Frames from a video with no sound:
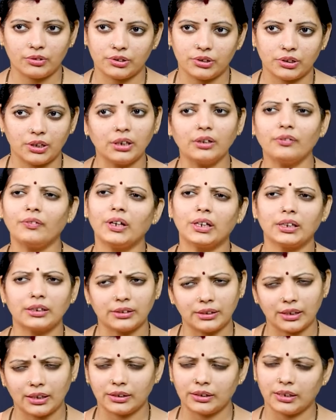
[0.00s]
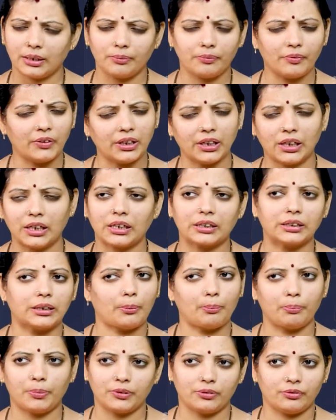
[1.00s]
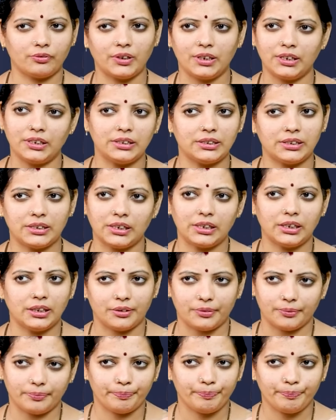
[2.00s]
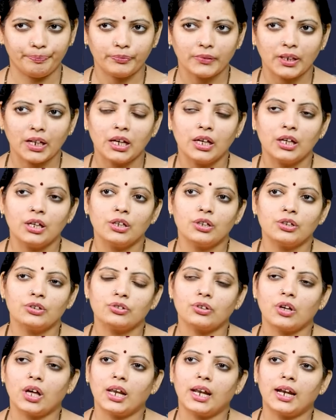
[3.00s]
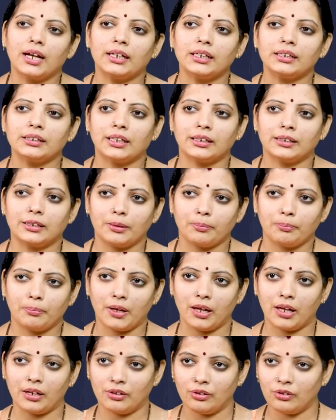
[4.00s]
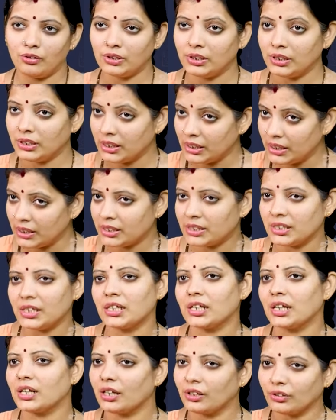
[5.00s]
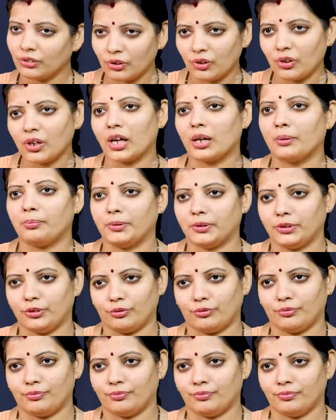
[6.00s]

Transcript: వచ్చే అంటే వాళ్ళకి సందర్భ వాళ్ళకి ఇంకా తప్పదు వాళ్ళు ఏం చేయలేరు సో అలాంటి సందర్భాలలో ఈ చీరను అందులో కలపద్దు